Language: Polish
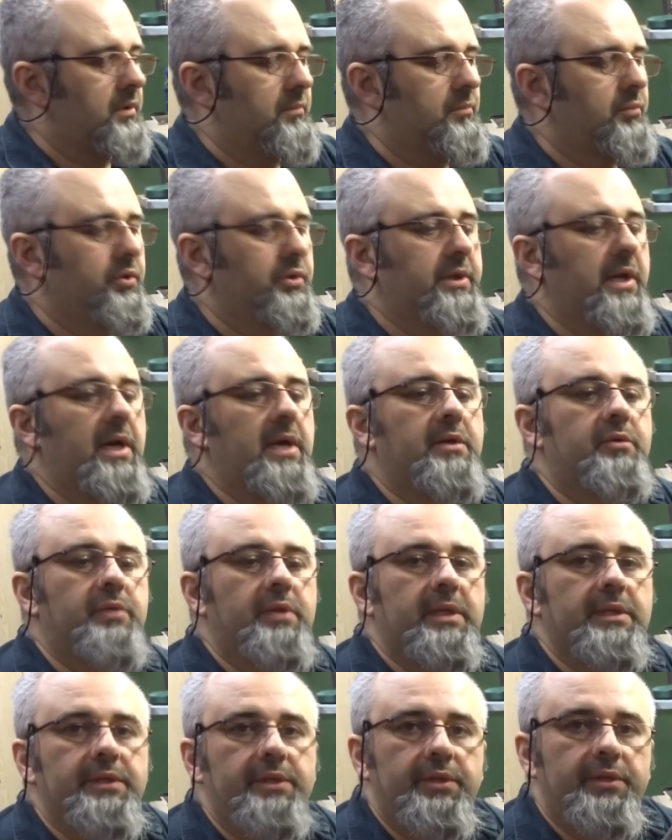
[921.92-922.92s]
bo ta
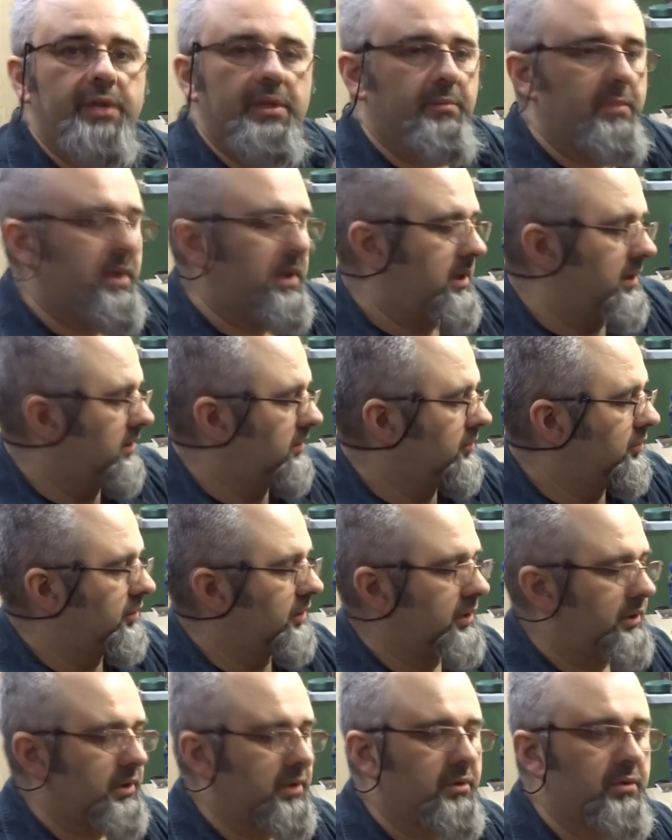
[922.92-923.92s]
akurat nie, nie ma
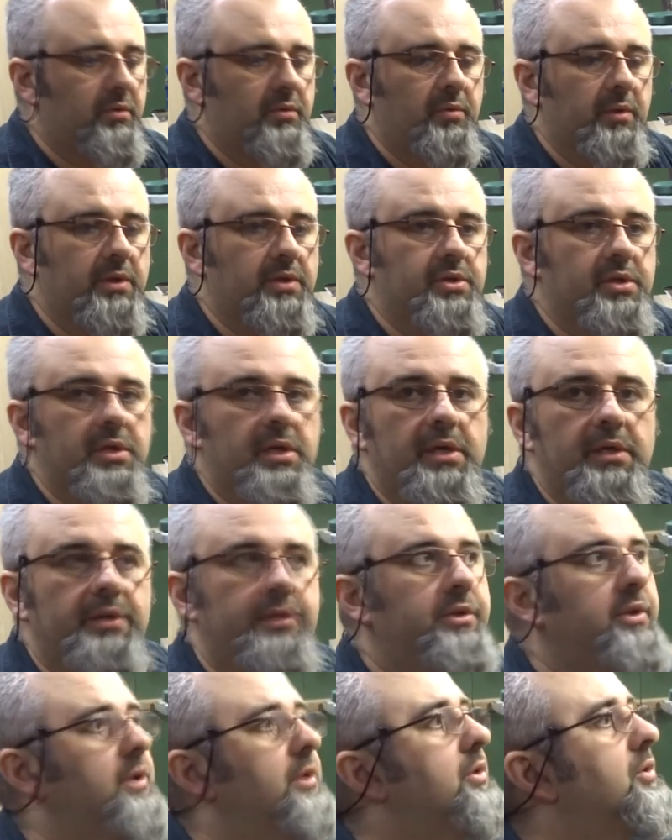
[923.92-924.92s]
tutaj tego kółeczka,
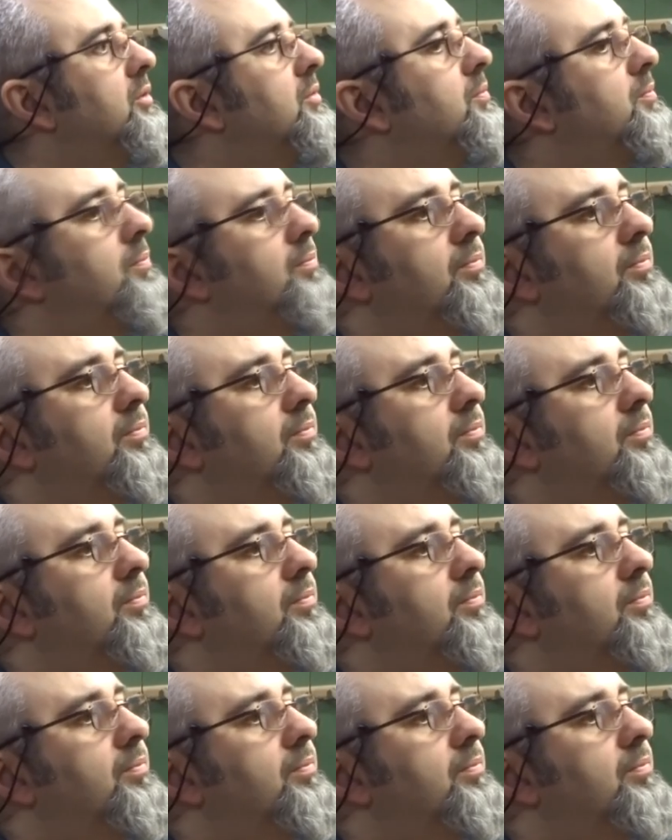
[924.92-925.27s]
gdzieś,